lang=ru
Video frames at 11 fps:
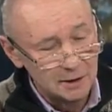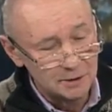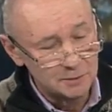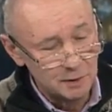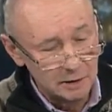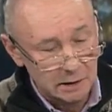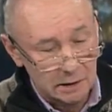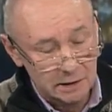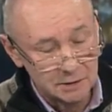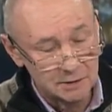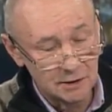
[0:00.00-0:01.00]

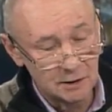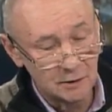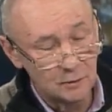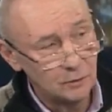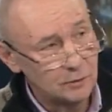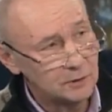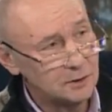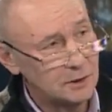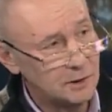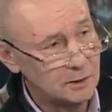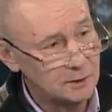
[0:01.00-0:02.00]
исполняется год,
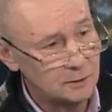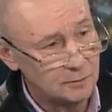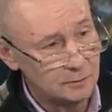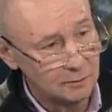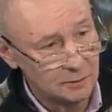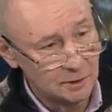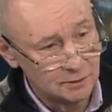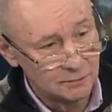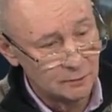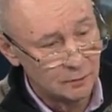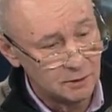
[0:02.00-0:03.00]
как у
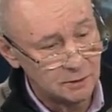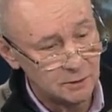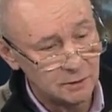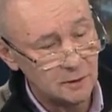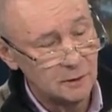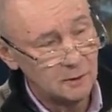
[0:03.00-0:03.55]
нас в городе